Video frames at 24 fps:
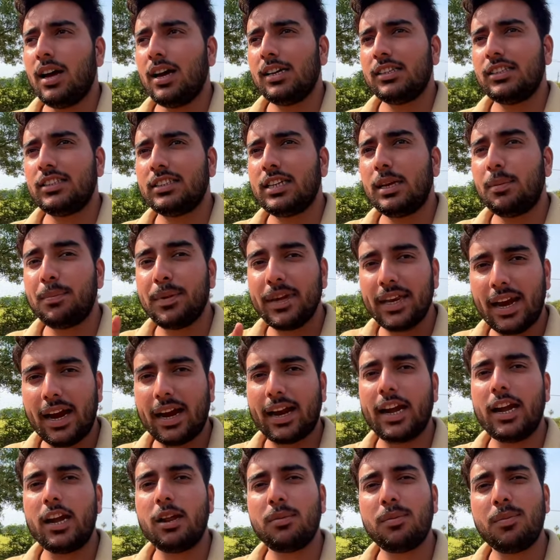जिसे
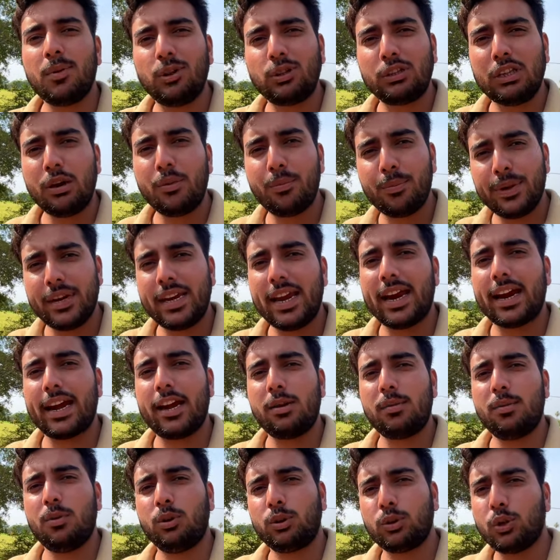बीराखेड़ी भी बोलते हैं खेड़ी
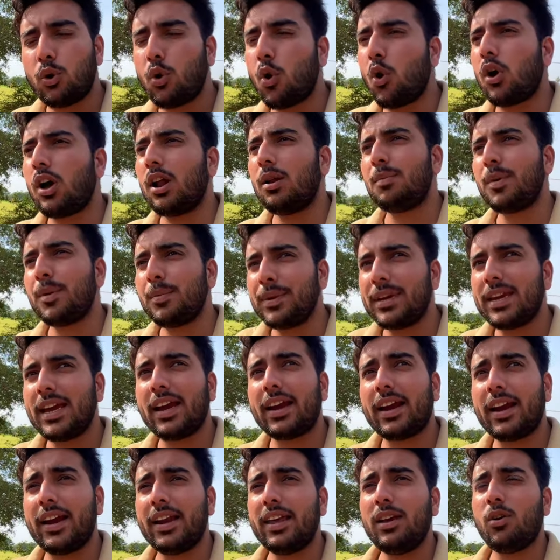भी बोलते हैं लोकल में
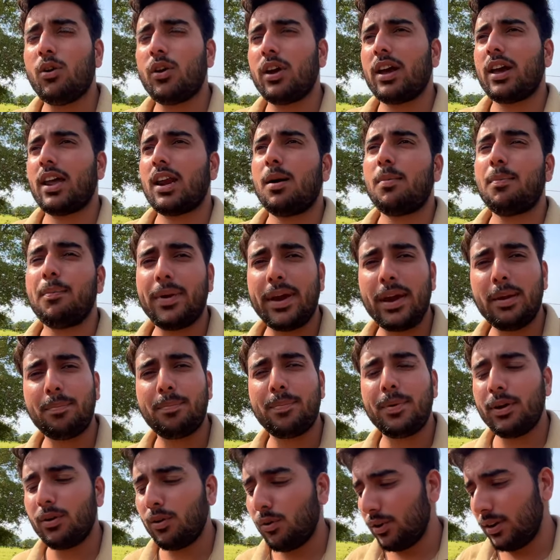खेड़ी और अगर आप मैप
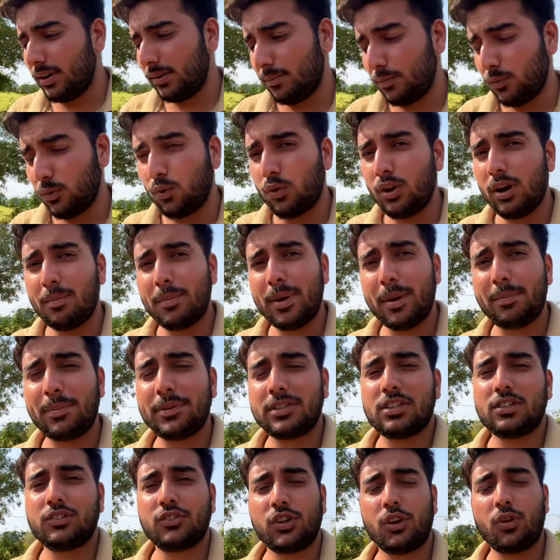पे और गूगल मैप पे
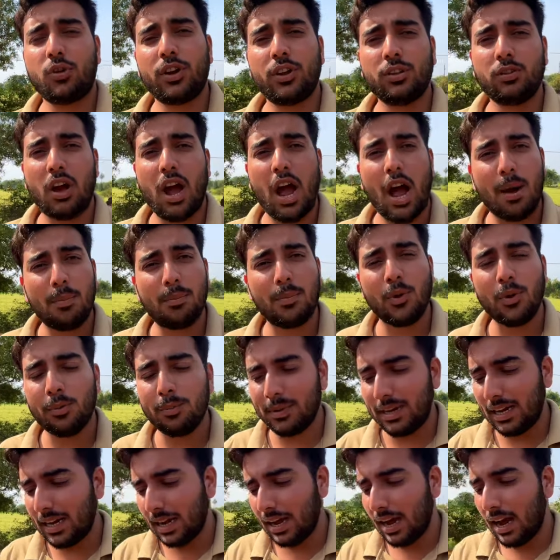सर्च करोगे तो आपको
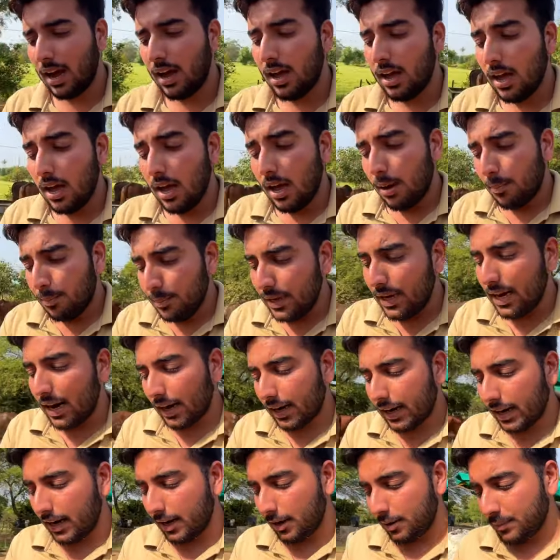मिलेगा
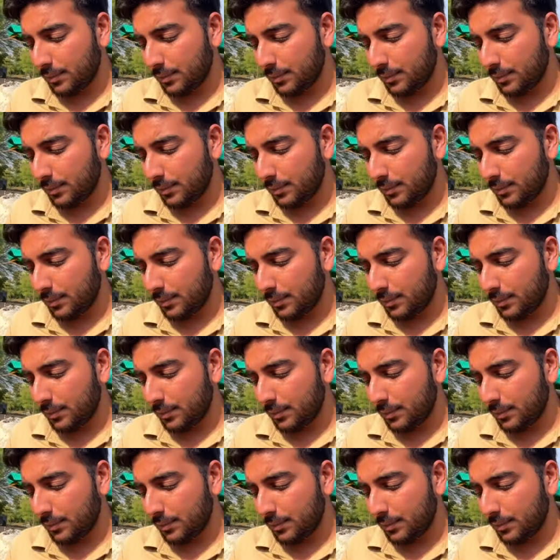बीराखेड़ी